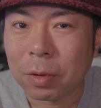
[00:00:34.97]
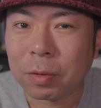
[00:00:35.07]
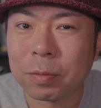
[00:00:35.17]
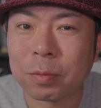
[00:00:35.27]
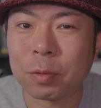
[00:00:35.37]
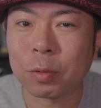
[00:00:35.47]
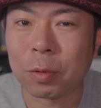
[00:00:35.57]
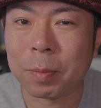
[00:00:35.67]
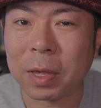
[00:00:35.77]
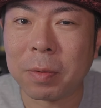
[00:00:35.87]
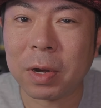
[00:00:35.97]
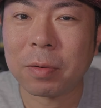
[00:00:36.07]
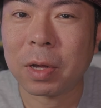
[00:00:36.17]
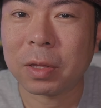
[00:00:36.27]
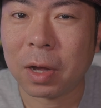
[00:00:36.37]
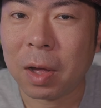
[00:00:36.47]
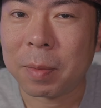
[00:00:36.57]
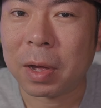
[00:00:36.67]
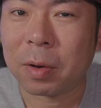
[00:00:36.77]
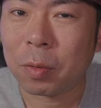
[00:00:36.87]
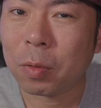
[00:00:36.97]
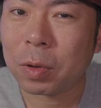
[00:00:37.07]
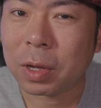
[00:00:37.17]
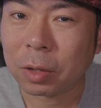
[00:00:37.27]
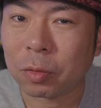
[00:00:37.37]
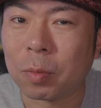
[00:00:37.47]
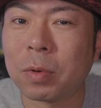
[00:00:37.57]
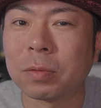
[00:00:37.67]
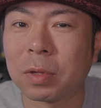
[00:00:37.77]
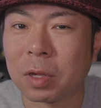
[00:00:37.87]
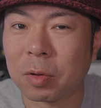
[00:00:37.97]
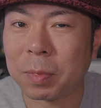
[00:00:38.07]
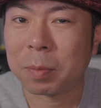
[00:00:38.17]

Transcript: いうことを、まあ、言われる方が、まあ、多いかと思うんですけど、